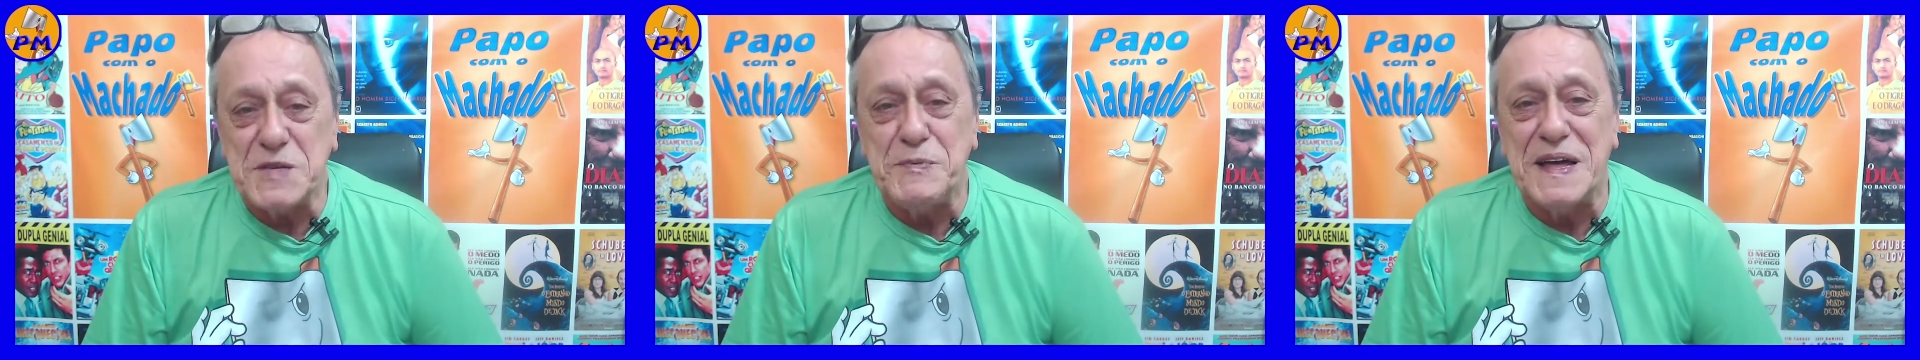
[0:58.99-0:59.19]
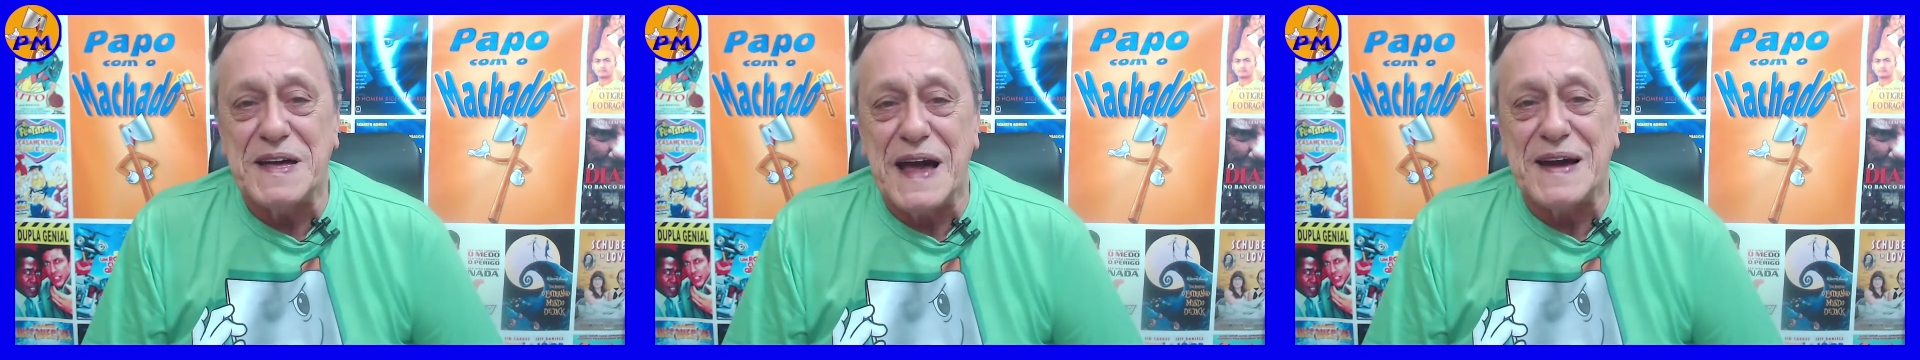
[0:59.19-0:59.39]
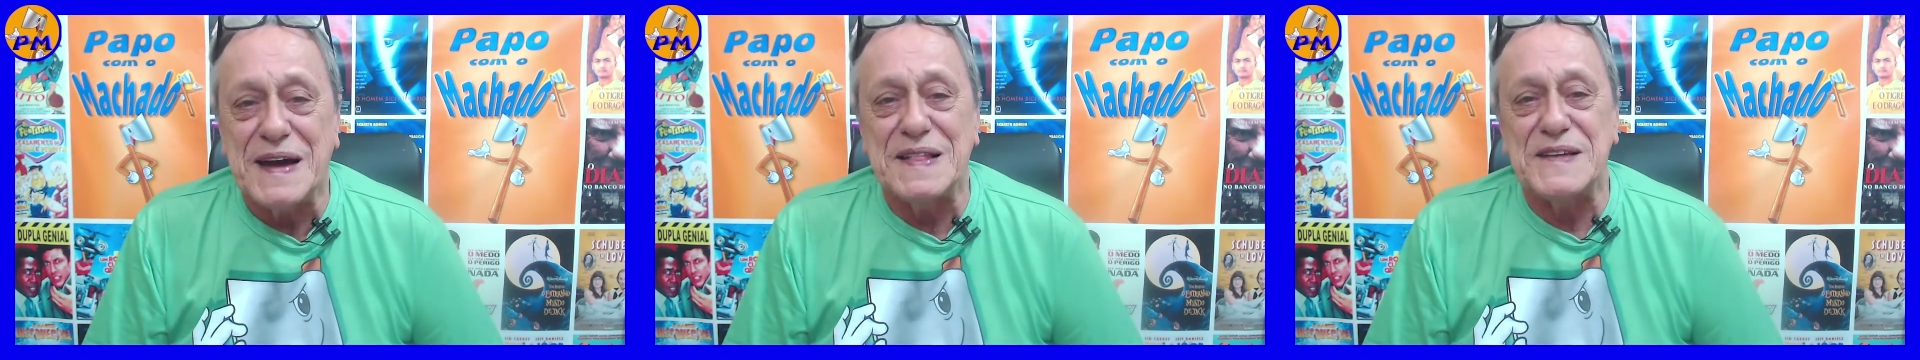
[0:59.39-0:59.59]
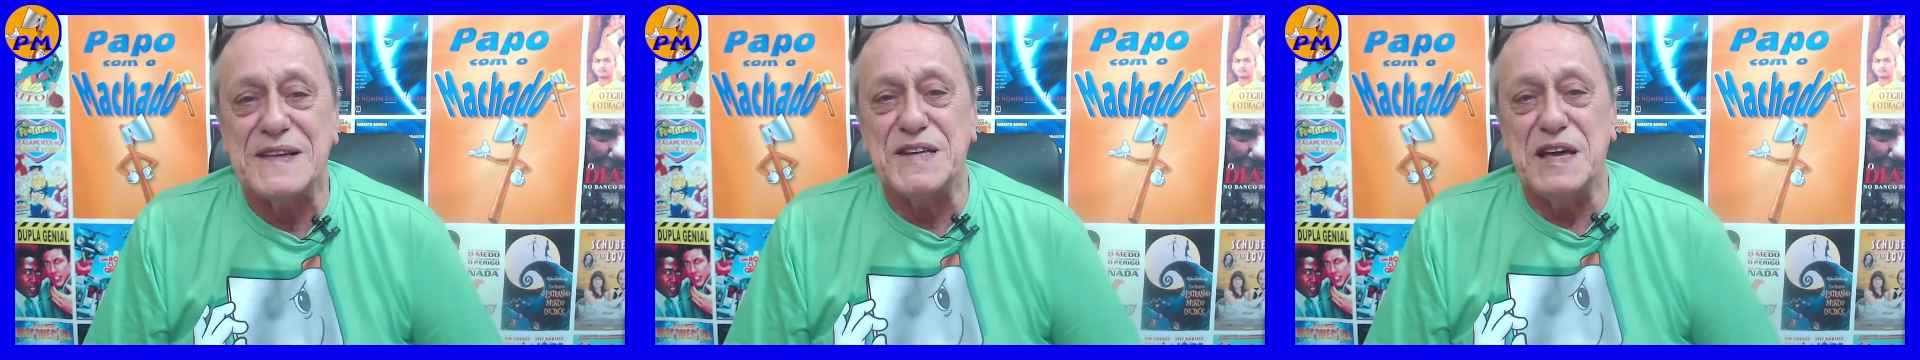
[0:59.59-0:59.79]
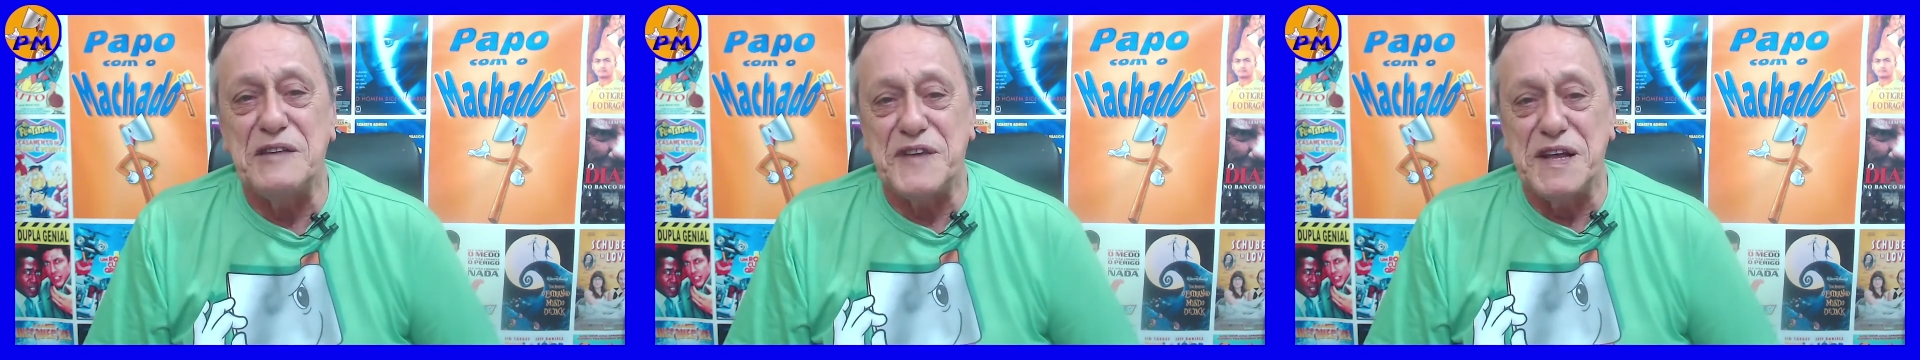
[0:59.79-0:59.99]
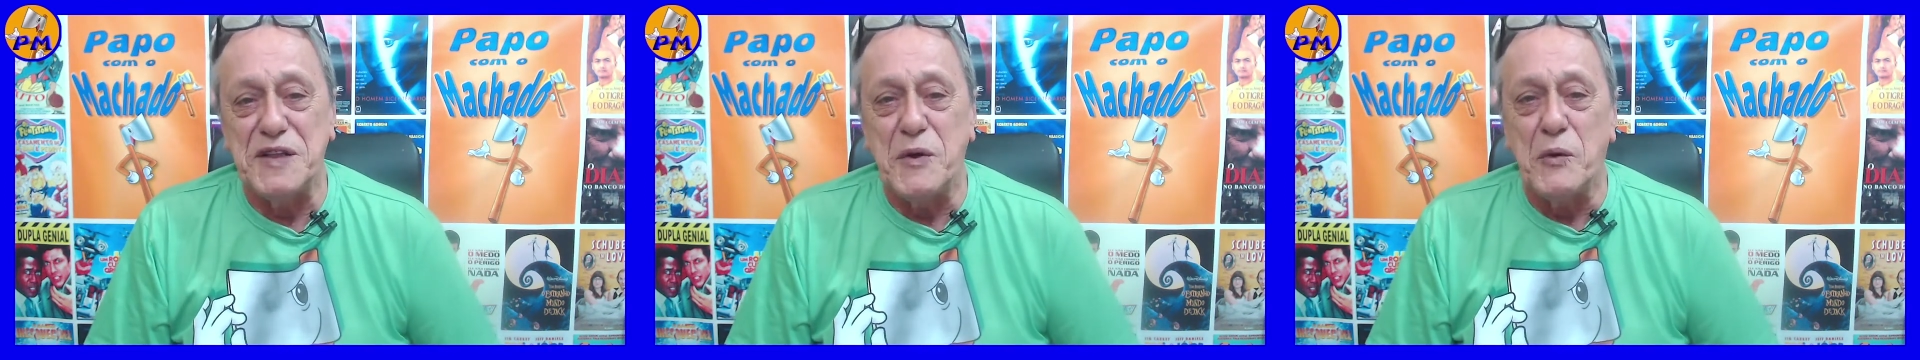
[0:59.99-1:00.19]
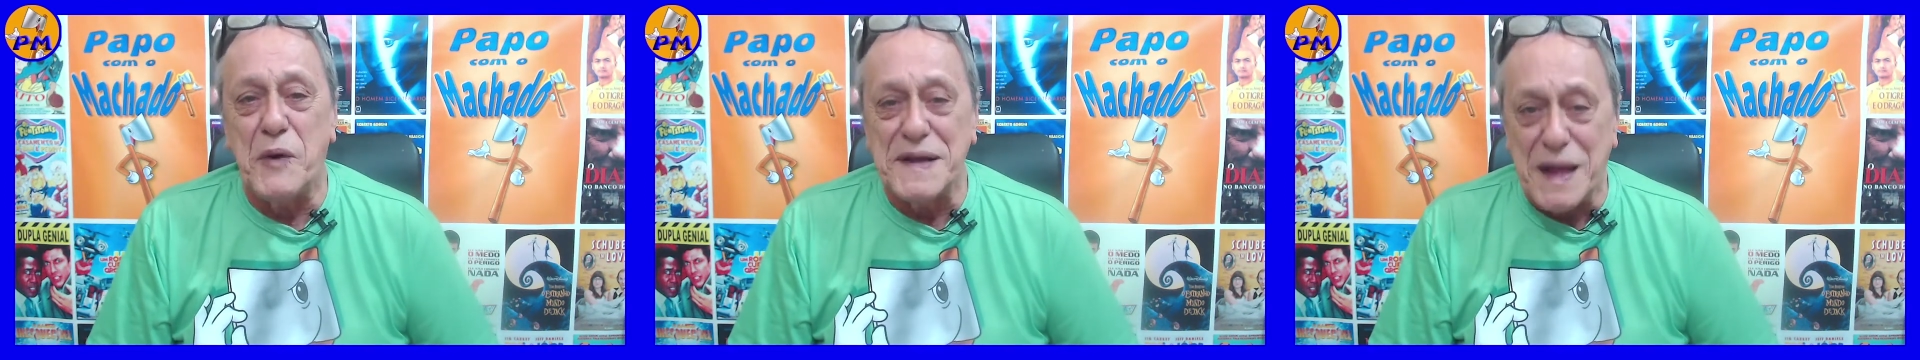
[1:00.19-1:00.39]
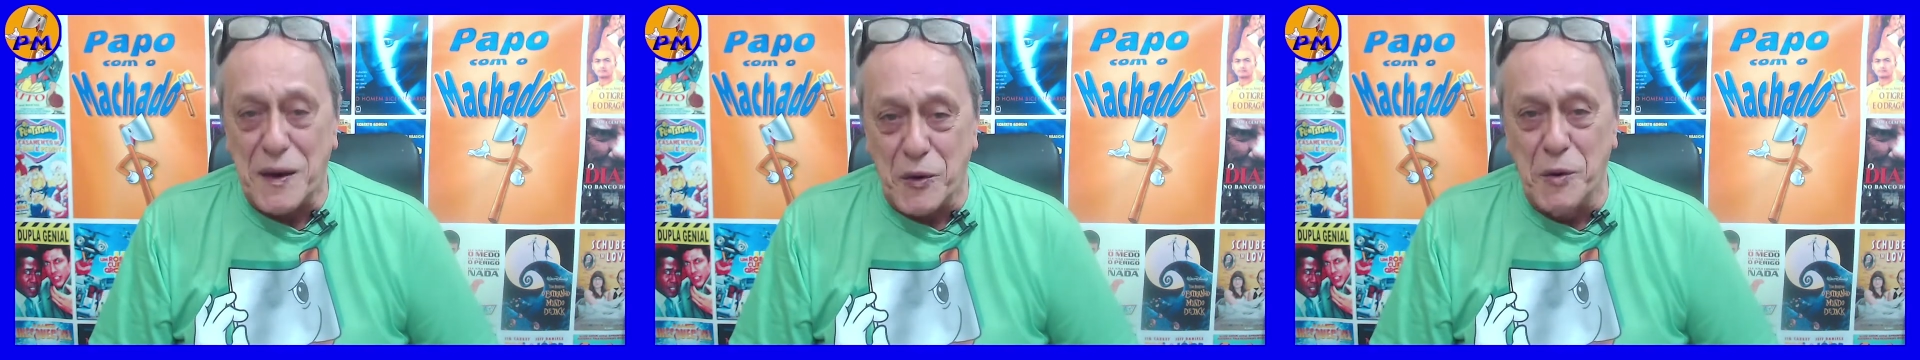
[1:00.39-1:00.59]
explicar que ele está se referindo ao
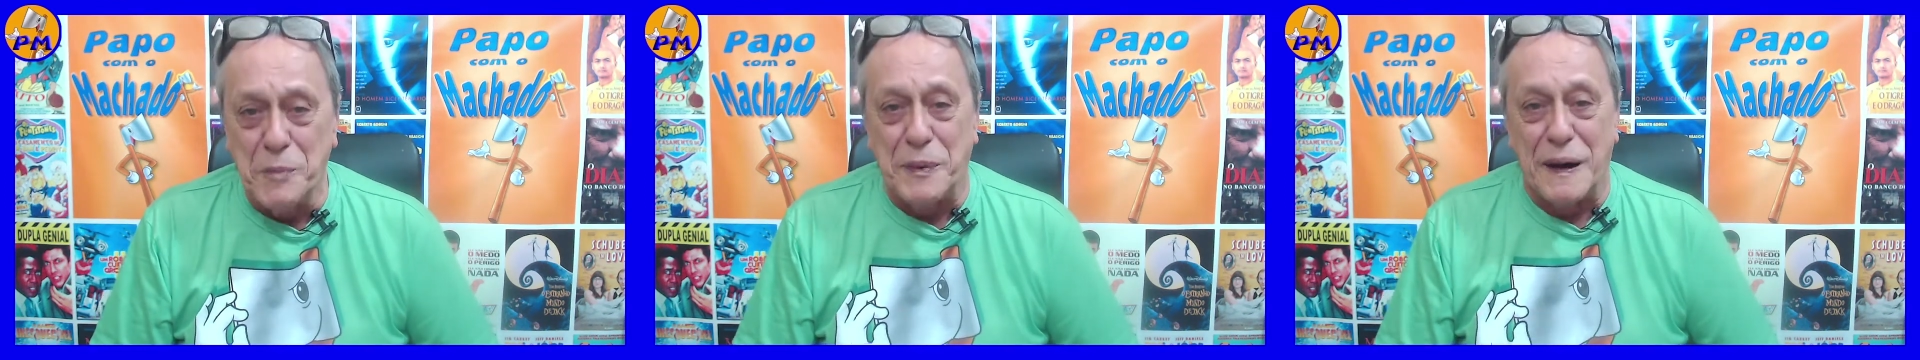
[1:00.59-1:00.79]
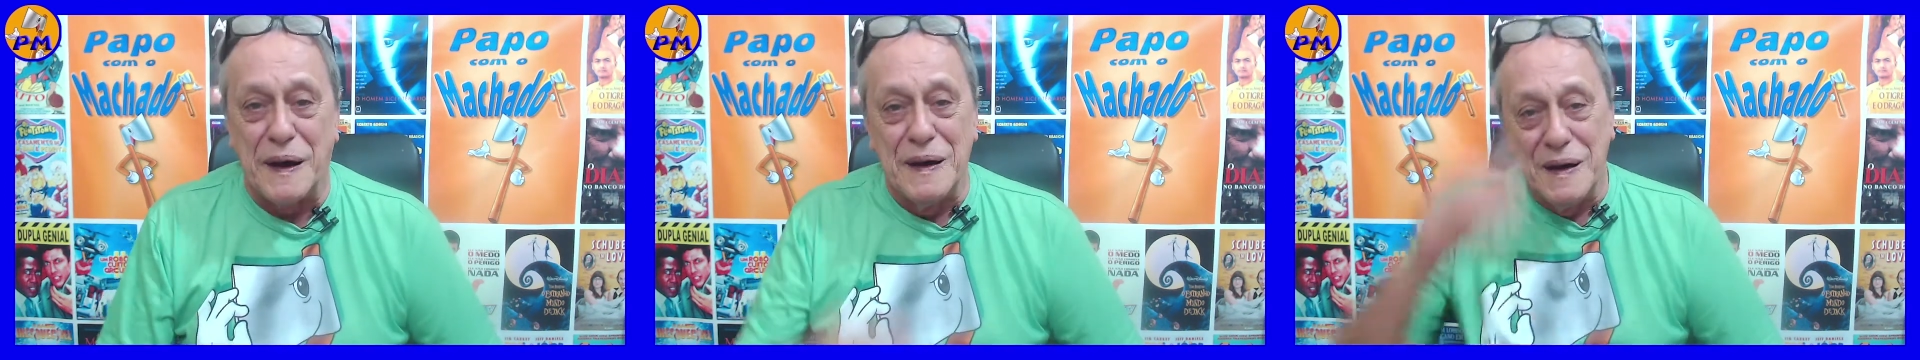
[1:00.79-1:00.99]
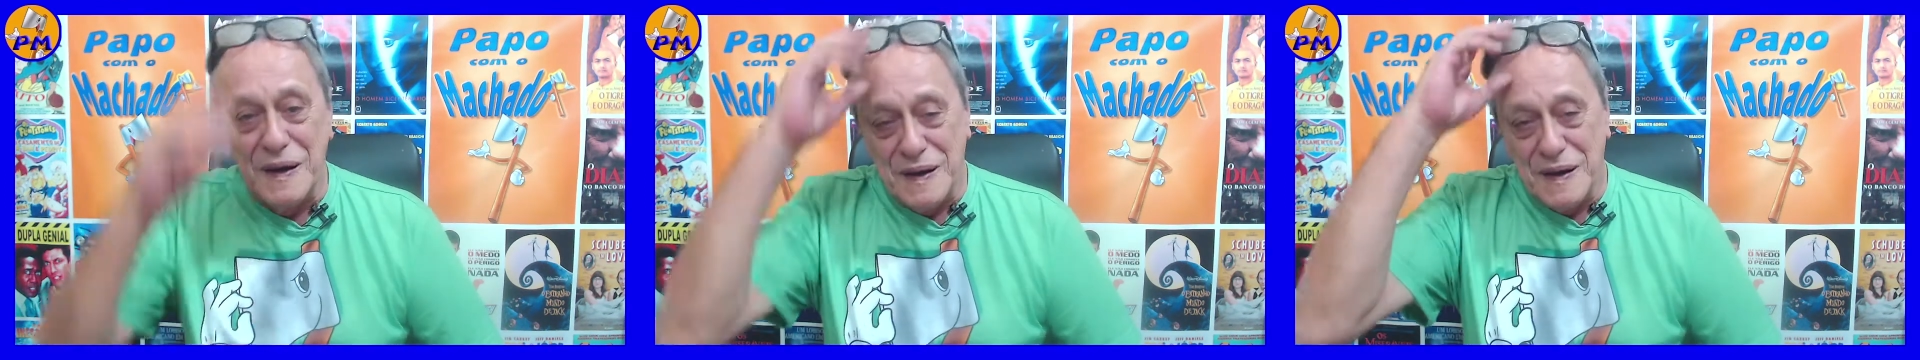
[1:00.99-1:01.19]
guarda-roupa